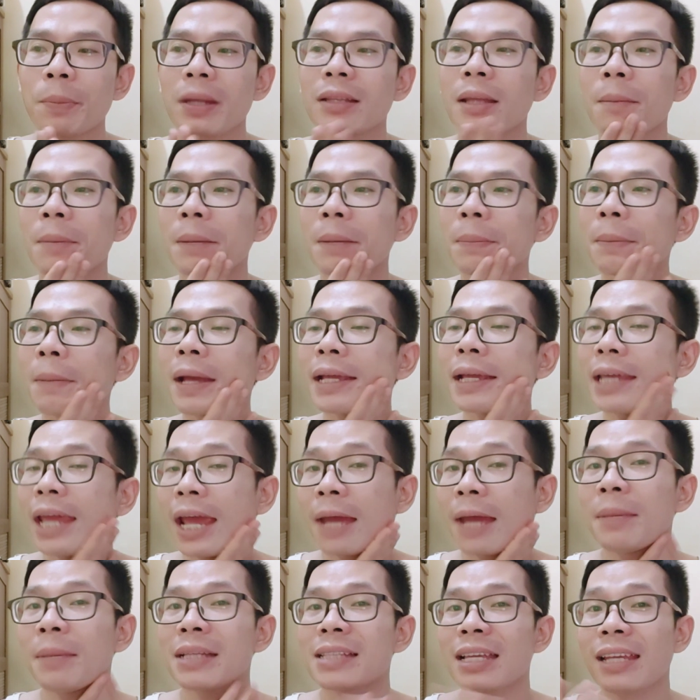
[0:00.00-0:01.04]
Untuk
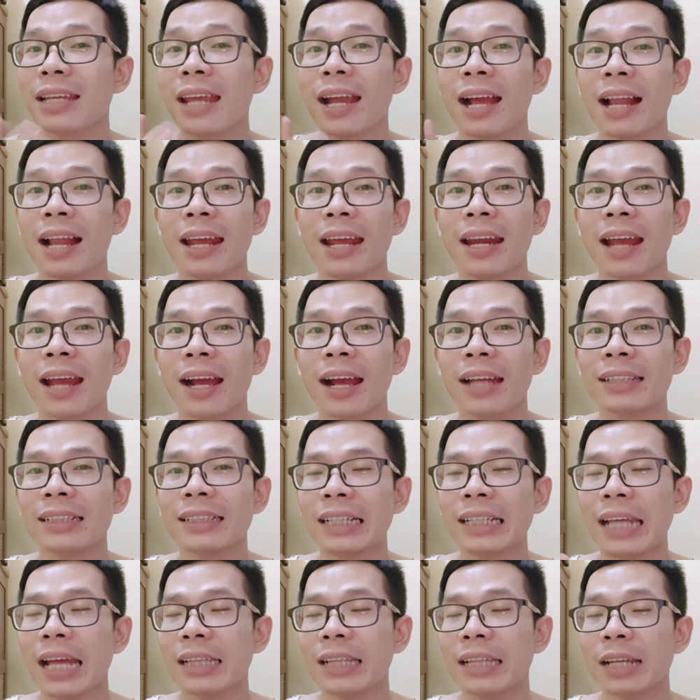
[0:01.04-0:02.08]
pertama pemakaian biasanya
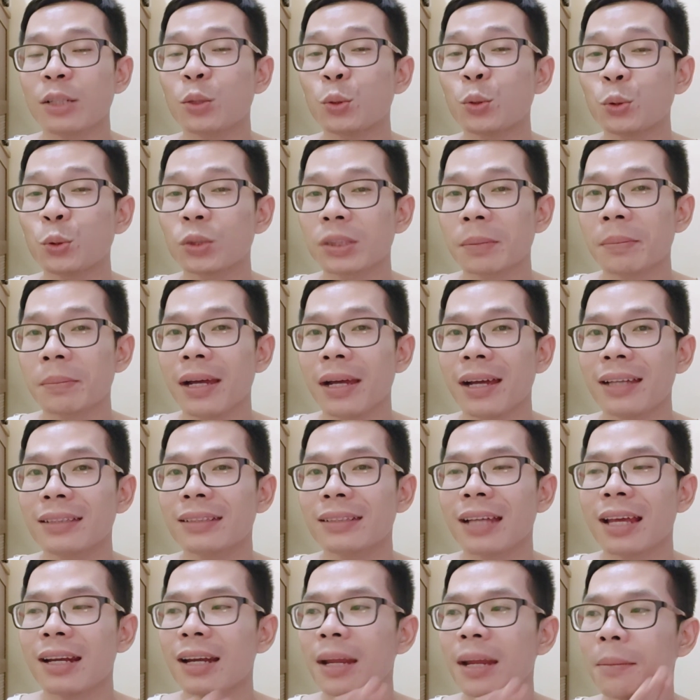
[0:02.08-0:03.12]
kalian akan kelihatan
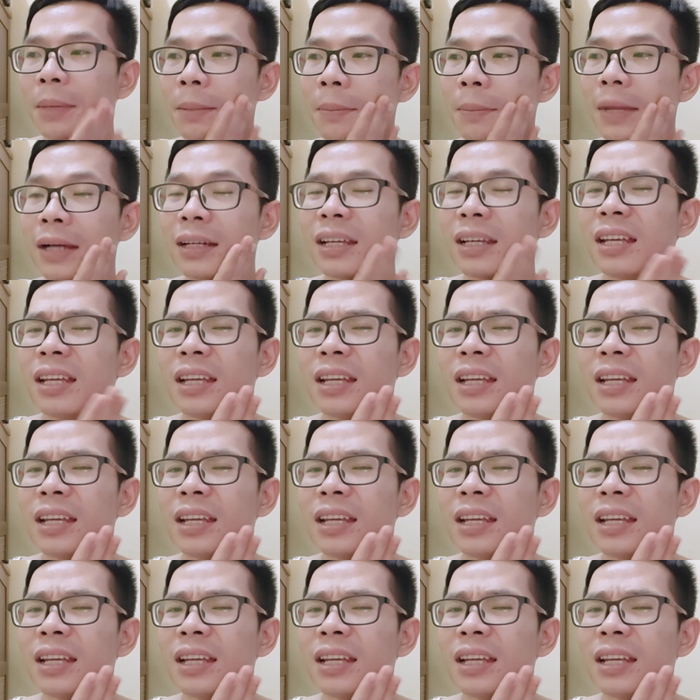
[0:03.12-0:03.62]
kusam banget karena